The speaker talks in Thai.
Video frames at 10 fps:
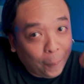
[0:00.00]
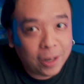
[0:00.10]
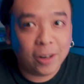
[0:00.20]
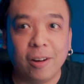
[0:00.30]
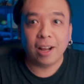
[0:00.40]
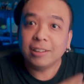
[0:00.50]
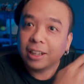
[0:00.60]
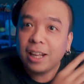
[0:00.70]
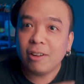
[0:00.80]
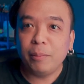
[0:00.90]
เนี่ยหนัง
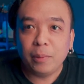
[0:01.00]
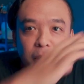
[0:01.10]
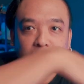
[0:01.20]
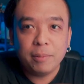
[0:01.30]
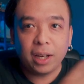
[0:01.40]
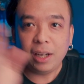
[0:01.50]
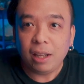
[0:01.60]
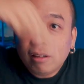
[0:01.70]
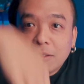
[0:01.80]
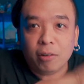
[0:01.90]
ชัดฉันเนี่ยไม่รู้จะทำยังไง
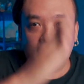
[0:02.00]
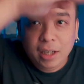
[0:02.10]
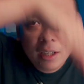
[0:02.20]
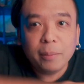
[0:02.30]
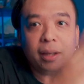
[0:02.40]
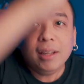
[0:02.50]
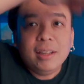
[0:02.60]
ดี หนังหนังนี้ไหม